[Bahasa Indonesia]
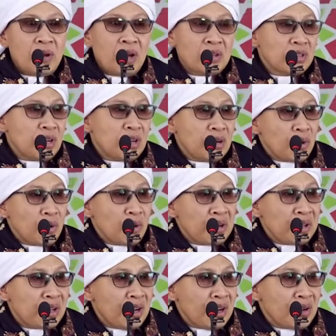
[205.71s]
Masa baru
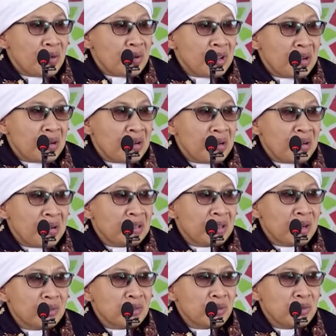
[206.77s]
meninggal dunia kok
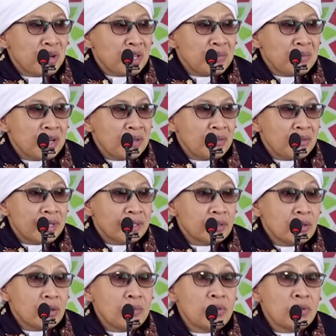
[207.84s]
kita langsung bagi-bagi waris?